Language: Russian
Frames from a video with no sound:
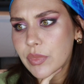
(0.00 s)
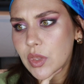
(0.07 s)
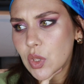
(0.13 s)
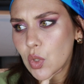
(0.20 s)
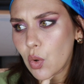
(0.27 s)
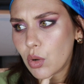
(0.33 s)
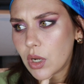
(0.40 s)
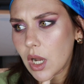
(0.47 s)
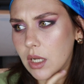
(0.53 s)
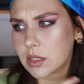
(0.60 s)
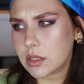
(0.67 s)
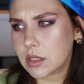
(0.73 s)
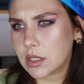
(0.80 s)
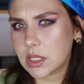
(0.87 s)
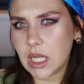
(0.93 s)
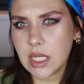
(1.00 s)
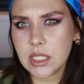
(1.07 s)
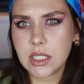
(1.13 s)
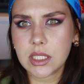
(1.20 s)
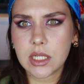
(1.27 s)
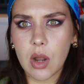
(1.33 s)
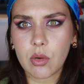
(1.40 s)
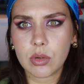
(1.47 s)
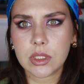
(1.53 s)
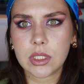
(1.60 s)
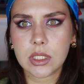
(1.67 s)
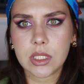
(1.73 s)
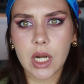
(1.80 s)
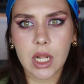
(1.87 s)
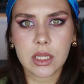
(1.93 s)
но как-то, знаете, какой-то
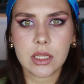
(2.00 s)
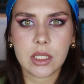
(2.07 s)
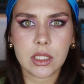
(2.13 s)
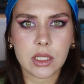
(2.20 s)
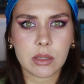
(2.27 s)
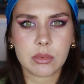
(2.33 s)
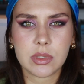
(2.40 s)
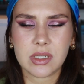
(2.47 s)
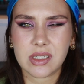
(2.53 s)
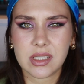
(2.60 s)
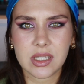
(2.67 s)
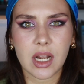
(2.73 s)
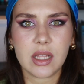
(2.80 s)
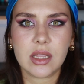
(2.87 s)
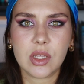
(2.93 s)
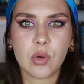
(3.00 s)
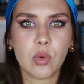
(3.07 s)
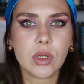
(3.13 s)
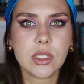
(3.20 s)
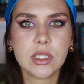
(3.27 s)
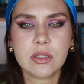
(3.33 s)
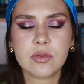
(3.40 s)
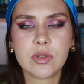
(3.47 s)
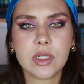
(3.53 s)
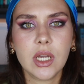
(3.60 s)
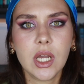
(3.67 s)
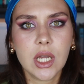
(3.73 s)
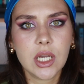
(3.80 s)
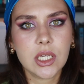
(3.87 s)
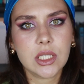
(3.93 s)
странные там странные отзывы,
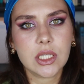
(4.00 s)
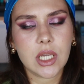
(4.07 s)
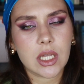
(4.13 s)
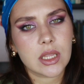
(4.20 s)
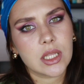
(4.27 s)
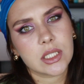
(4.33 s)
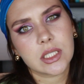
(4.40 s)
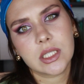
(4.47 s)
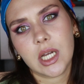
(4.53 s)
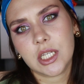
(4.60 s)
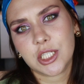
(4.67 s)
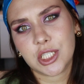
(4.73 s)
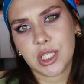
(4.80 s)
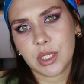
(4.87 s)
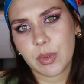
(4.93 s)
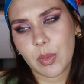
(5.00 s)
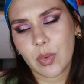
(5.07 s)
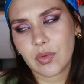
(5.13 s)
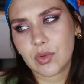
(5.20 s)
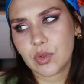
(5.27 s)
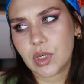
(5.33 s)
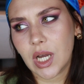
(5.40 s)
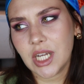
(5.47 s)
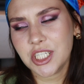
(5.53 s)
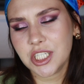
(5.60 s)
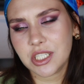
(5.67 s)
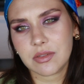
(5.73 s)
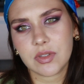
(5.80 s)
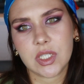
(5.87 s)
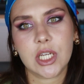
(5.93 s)
неоднозначные по поводу
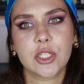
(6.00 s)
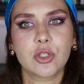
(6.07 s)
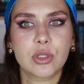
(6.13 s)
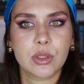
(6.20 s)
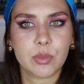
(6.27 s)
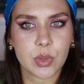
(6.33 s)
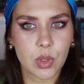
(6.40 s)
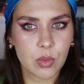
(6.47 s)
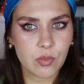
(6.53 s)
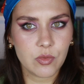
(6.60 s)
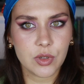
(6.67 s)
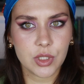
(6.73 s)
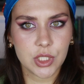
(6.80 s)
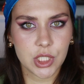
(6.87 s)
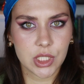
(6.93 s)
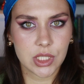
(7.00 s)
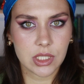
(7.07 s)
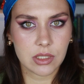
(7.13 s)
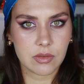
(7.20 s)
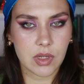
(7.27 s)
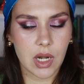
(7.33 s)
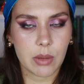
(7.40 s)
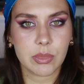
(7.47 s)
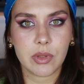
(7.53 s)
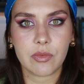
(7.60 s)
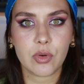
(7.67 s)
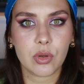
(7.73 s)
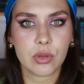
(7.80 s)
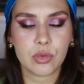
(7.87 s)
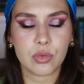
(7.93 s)
качества. Я еще не пробовала, честно говоря,
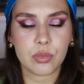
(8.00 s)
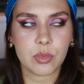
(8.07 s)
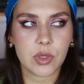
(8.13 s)
обновленную